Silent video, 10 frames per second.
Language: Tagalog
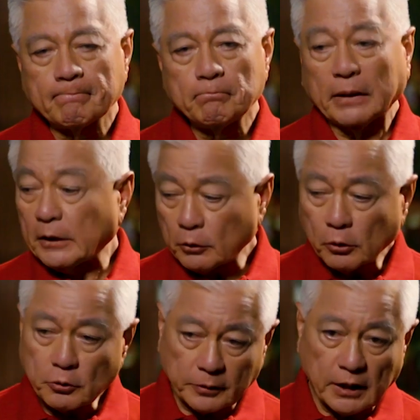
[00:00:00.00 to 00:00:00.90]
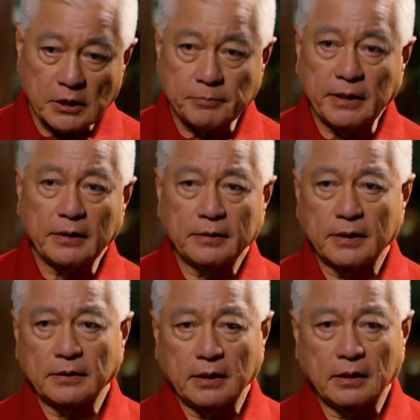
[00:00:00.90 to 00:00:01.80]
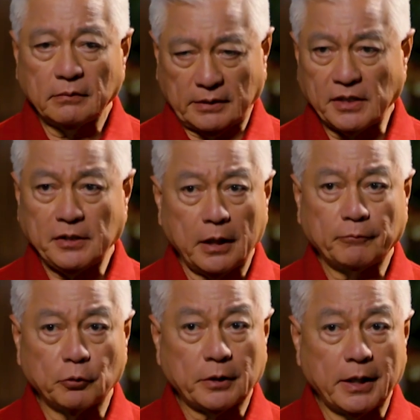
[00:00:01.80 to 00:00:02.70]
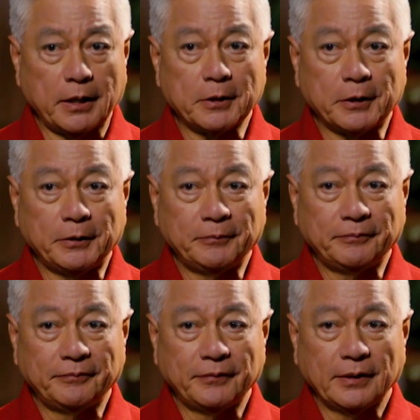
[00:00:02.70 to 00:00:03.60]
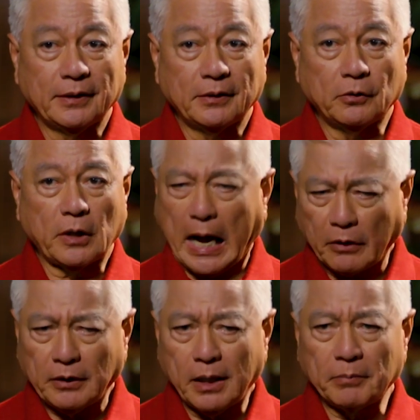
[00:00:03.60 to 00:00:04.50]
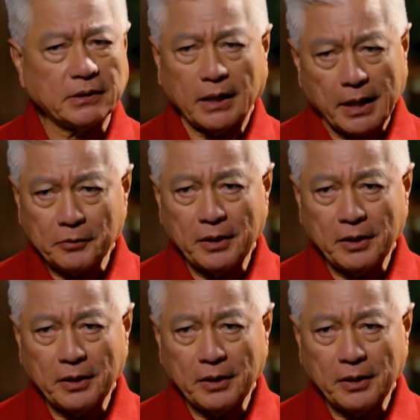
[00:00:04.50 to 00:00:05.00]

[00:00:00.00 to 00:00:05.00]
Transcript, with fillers: but it also tells me that uh, I still have to try harder no kayod lang basta kayod